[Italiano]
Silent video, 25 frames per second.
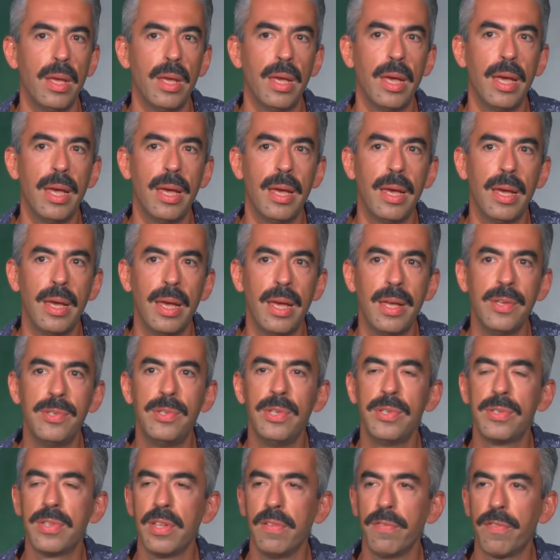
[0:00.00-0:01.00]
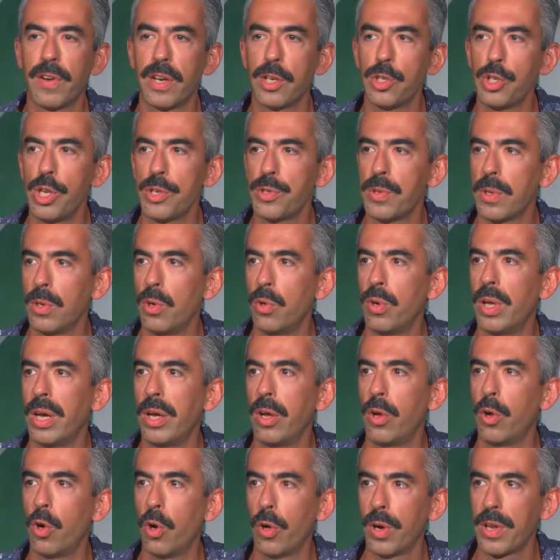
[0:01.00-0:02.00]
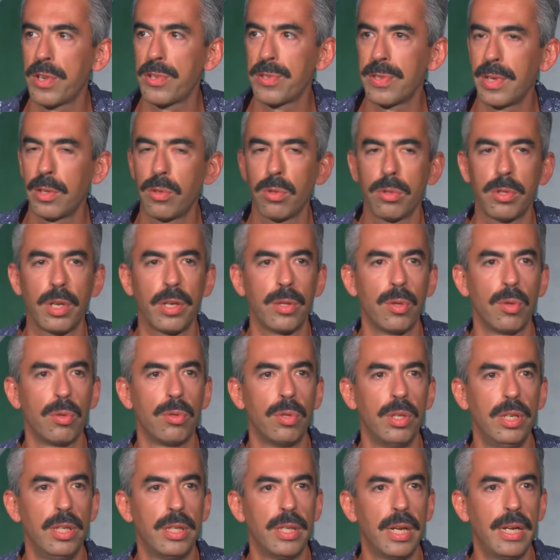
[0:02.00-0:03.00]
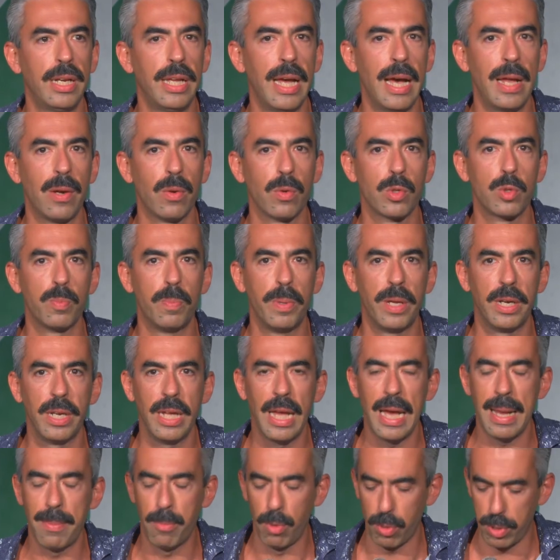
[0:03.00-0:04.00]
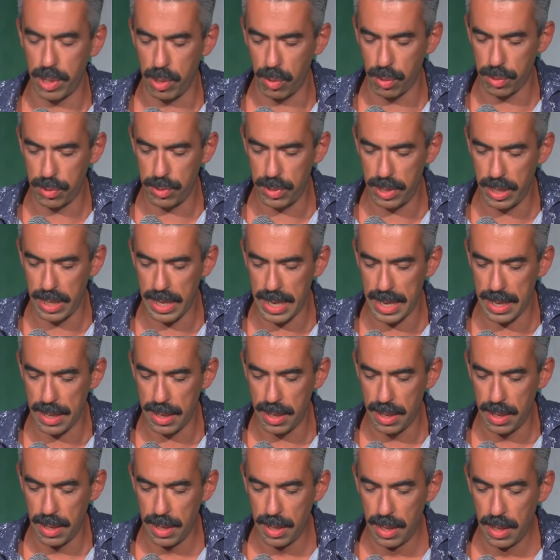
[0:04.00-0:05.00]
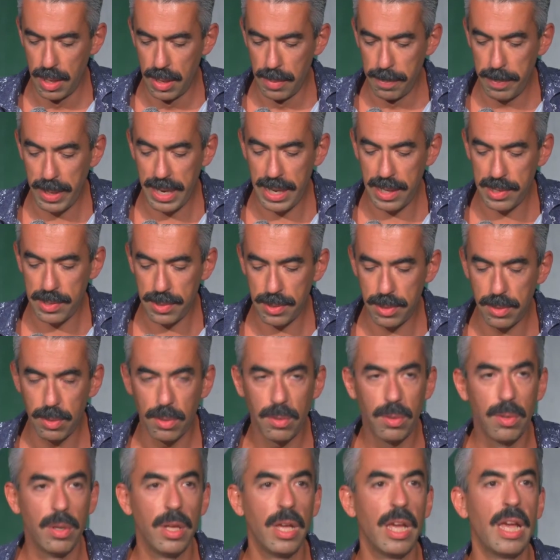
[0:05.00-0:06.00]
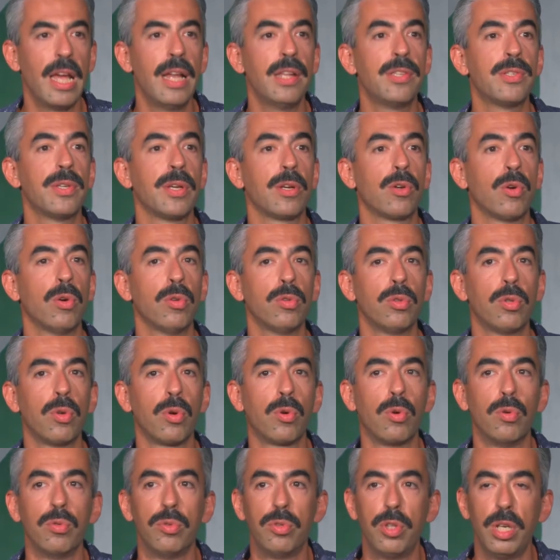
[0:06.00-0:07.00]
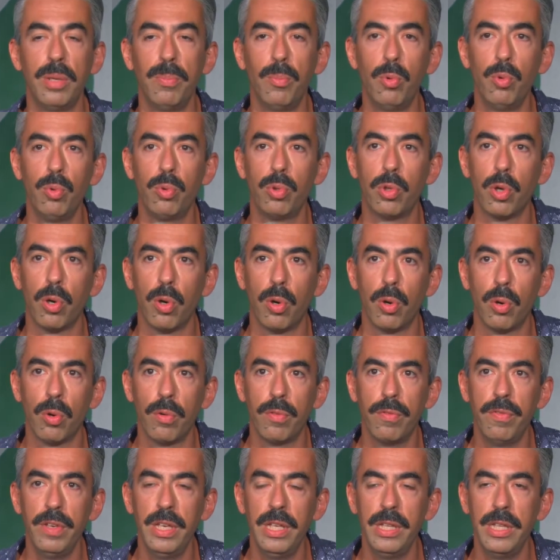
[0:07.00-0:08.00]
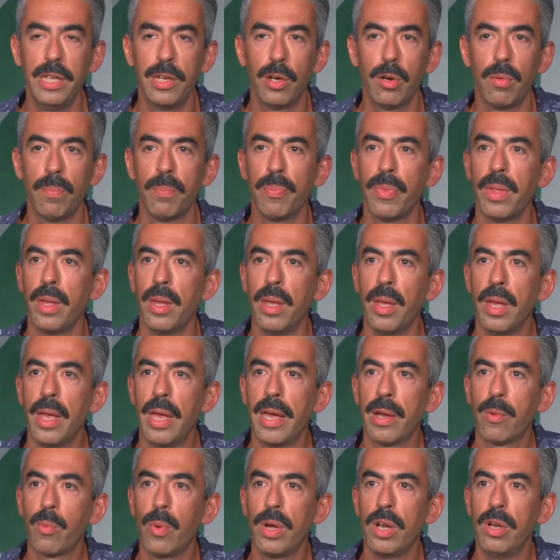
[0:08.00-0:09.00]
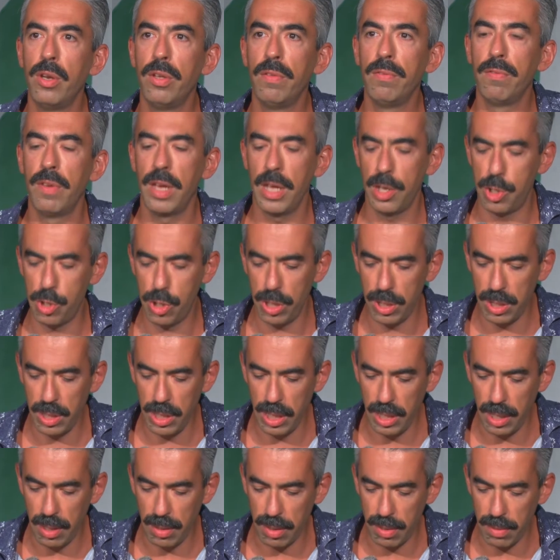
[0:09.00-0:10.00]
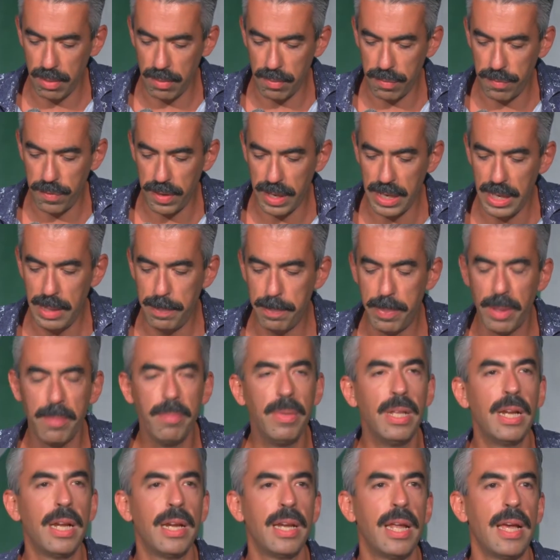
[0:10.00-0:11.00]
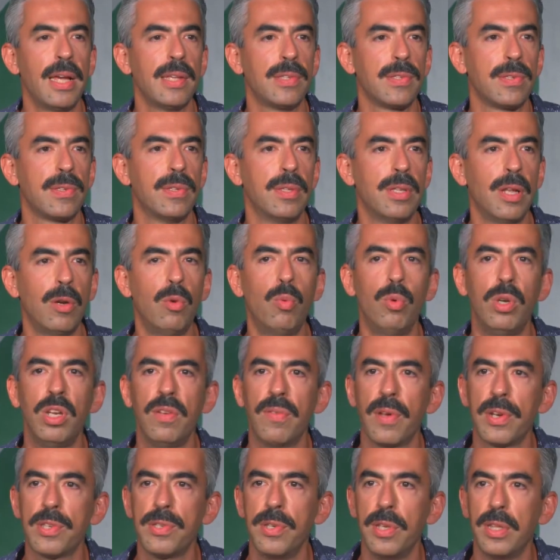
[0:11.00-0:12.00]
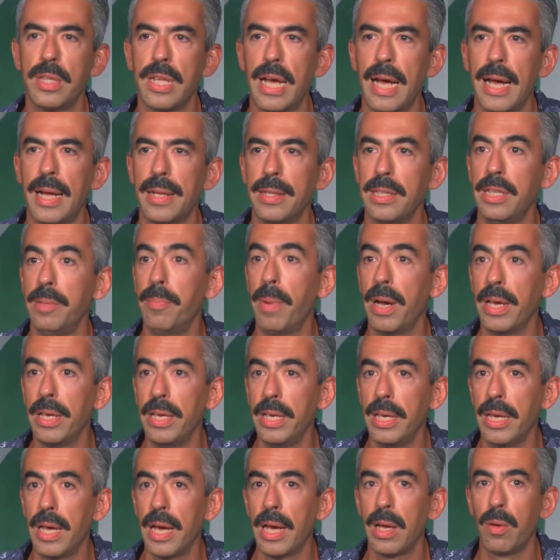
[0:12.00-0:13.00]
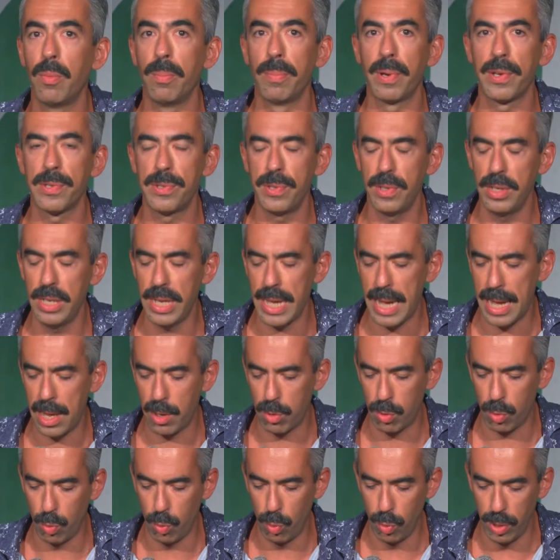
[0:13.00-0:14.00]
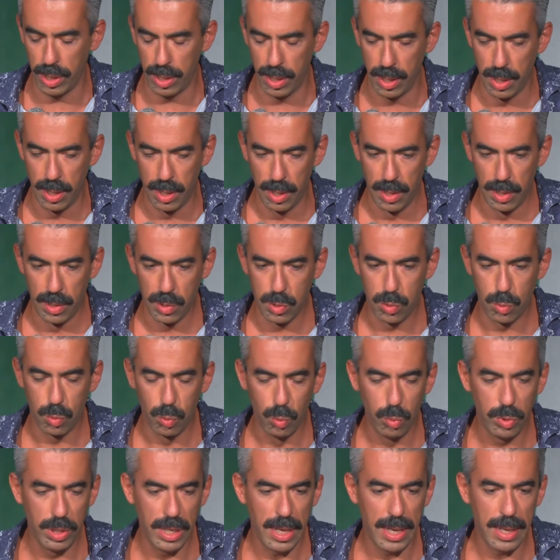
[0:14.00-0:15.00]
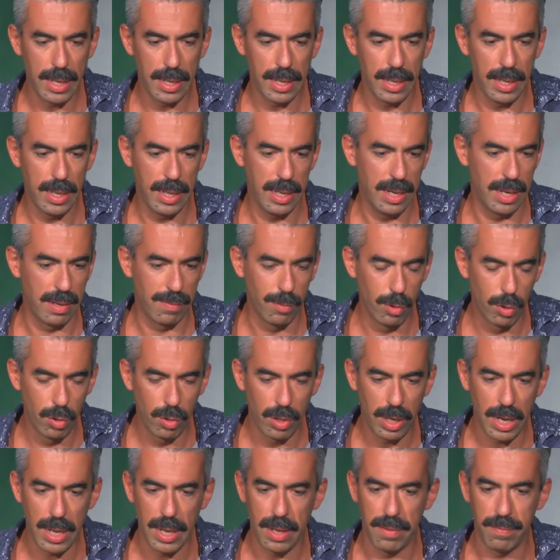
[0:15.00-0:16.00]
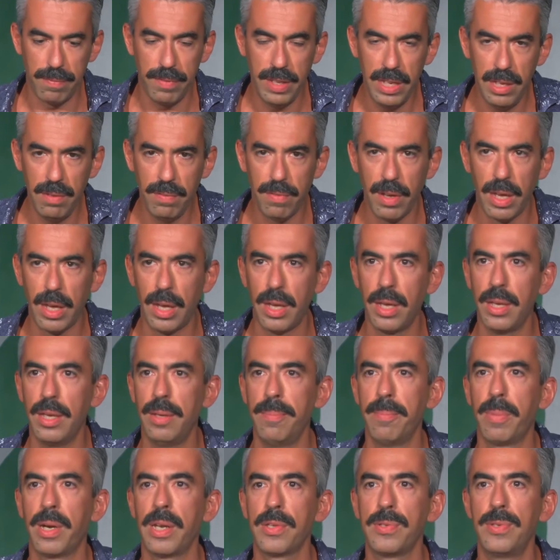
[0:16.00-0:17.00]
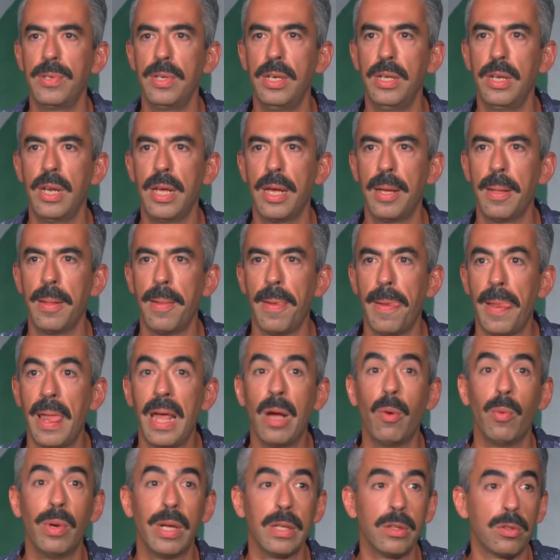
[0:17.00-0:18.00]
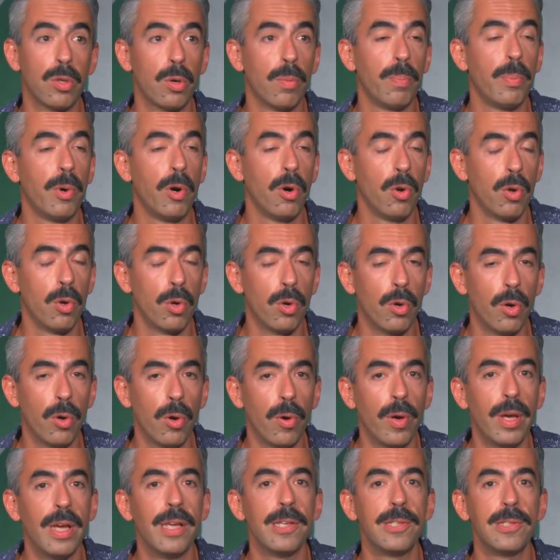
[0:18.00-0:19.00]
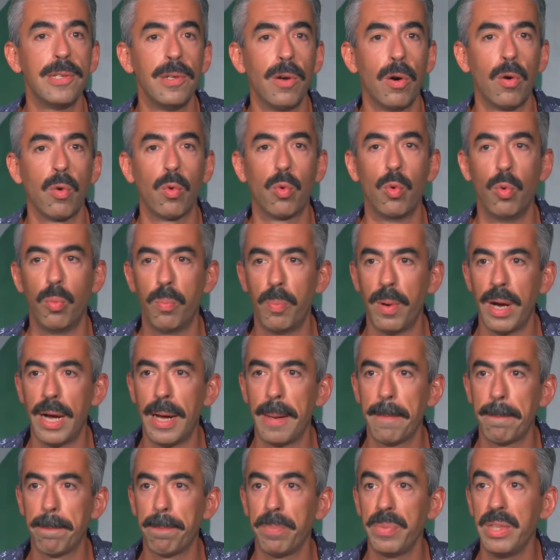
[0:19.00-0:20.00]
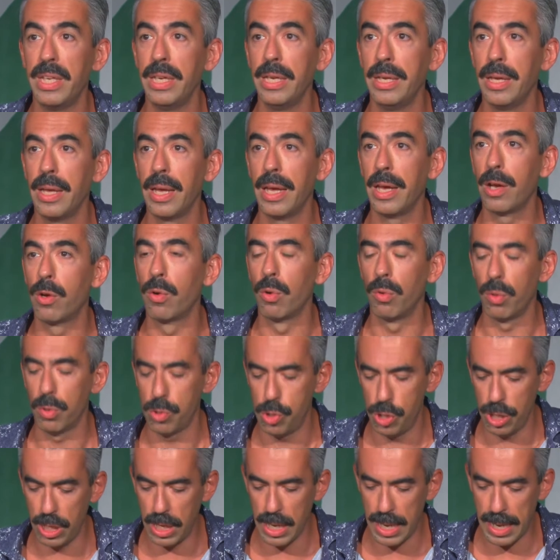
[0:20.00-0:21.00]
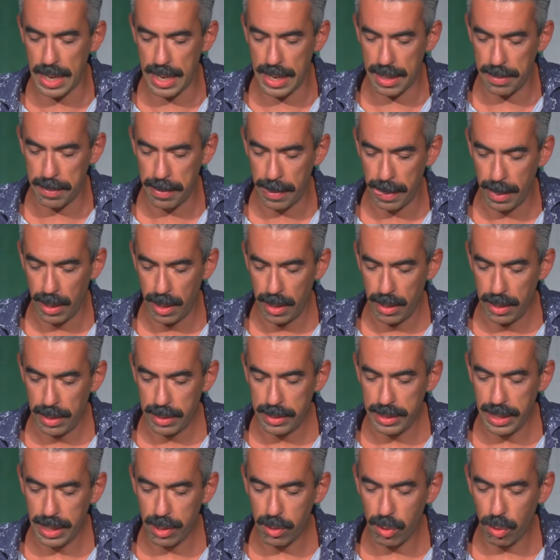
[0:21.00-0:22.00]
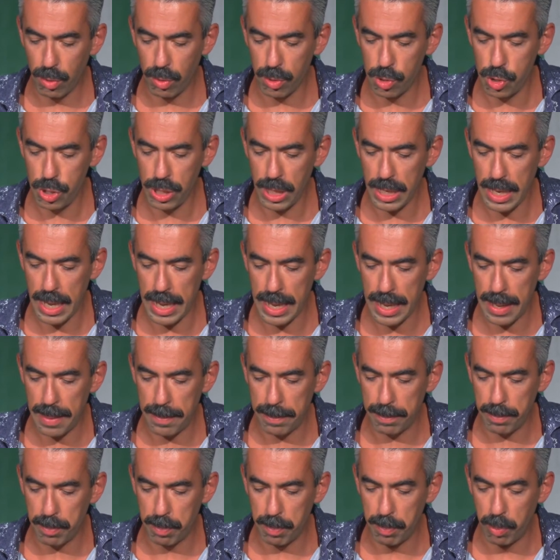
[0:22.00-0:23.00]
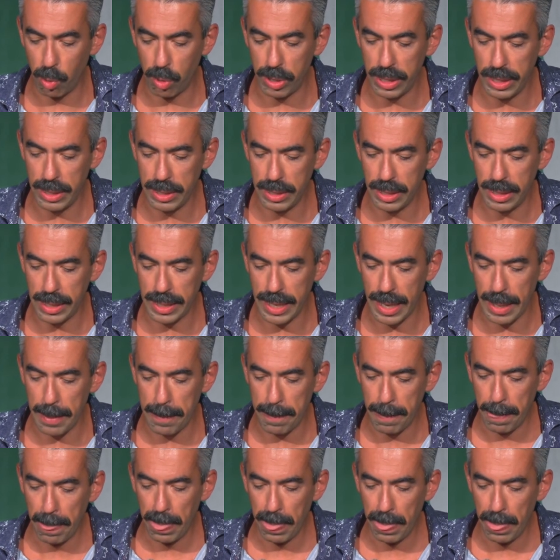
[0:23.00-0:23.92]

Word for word: eh, esiste in francese, non è ancora stato tradotto in italiano, speriamo che lo sia presto, e il secondo contributo video è quello invece di Felipe Milanes dell'Università di Bahia, è un brasiliano, lui studia e lavora, vive in Brasile, è un antropologo e si occupa di ecologia, di ecologia politica.